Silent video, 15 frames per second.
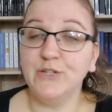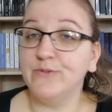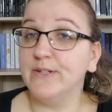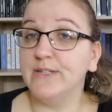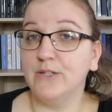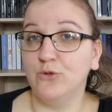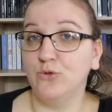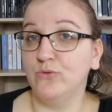Je vais
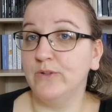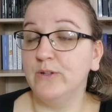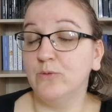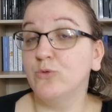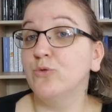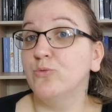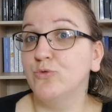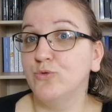essayer de trouver,
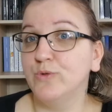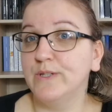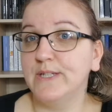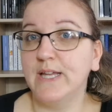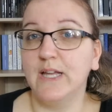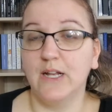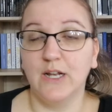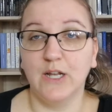donc, comme je vous
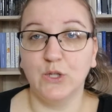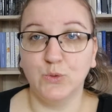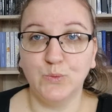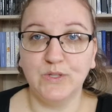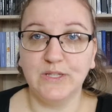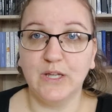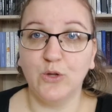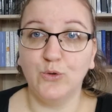disais, la
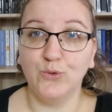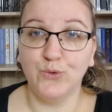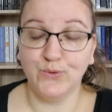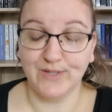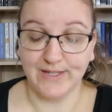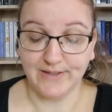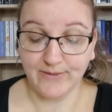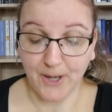suite de
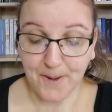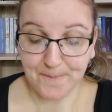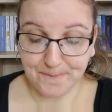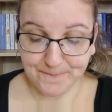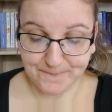ces livres.